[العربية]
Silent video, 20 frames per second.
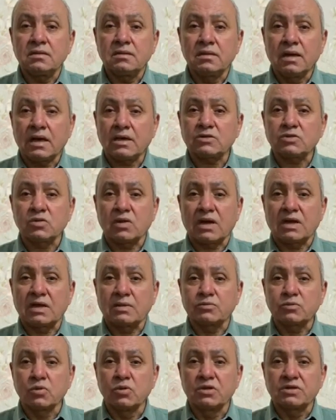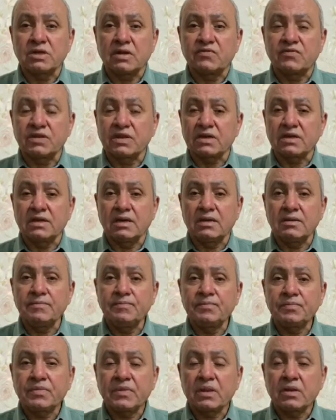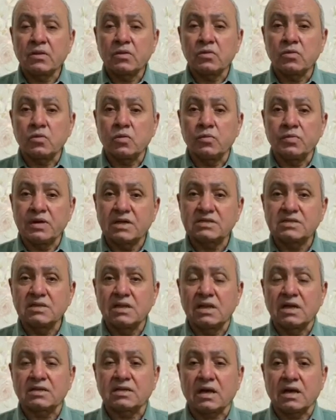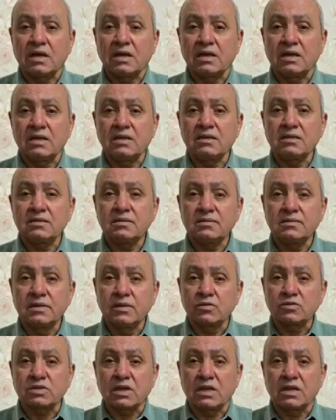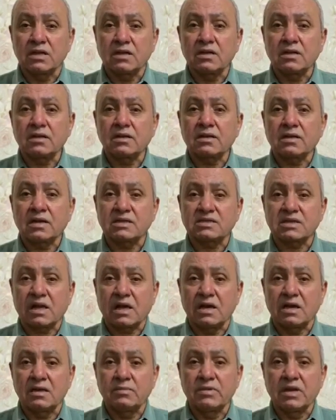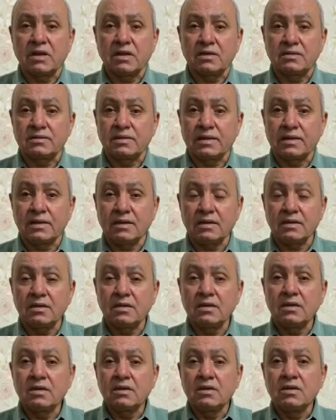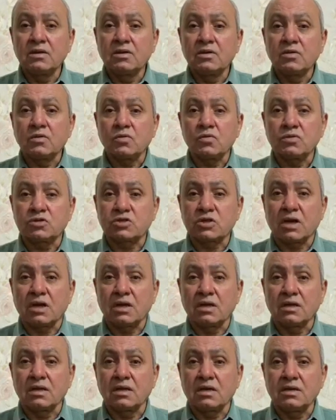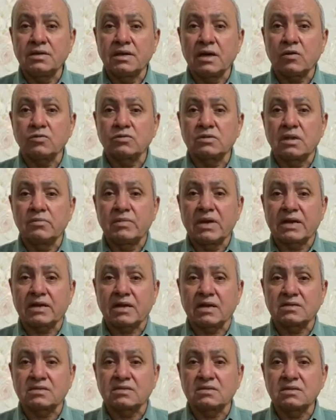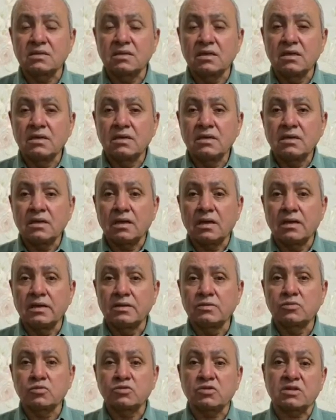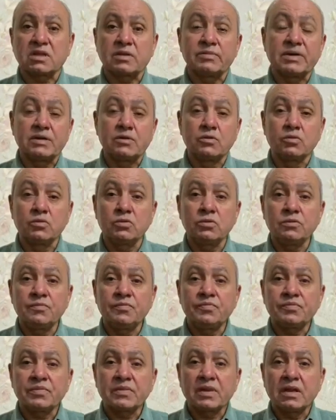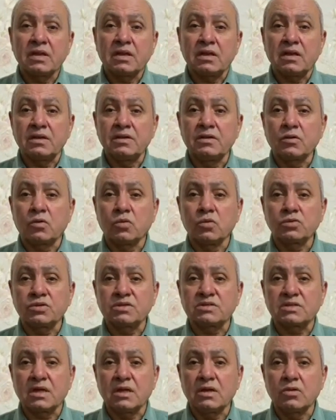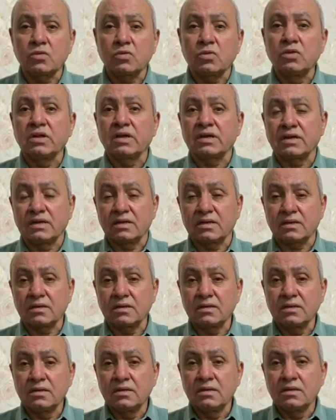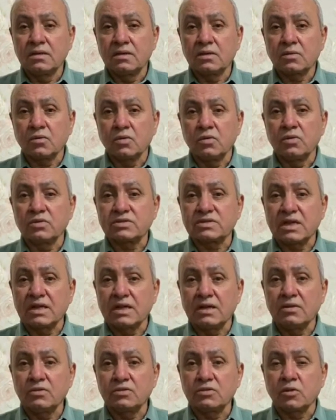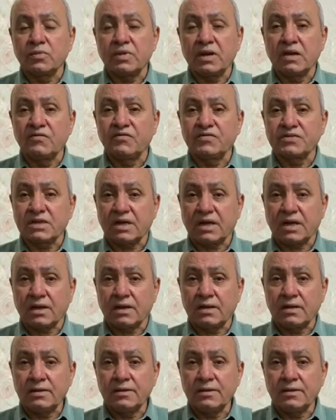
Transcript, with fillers: نحصل على بطوله افريقيا وباذن الله تعالى نوصل كاس العالم للانديه وان شاء الله ناخد المركز اللي انتم تتمنوه لانكم تستاهلوا كل خير كل سنه وانتم بالف صحه